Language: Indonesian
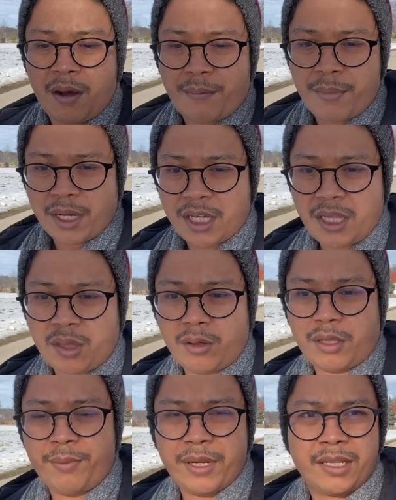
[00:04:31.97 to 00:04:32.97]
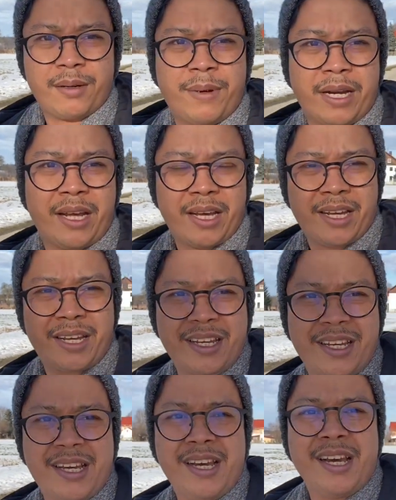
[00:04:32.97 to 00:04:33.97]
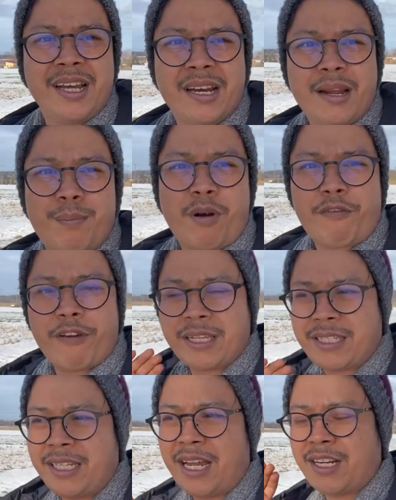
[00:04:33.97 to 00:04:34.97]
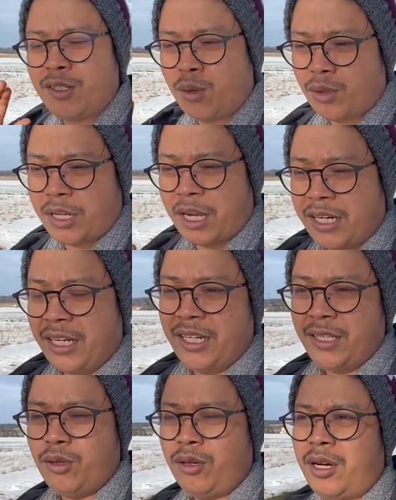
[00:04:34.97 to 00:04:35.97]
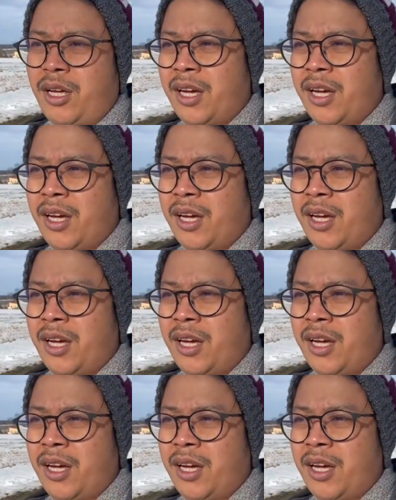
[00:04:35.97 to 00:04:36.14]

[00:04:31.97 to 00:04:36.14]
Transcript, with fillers: Begitu teman-teman. Dan profesi dan jurusan ini tuh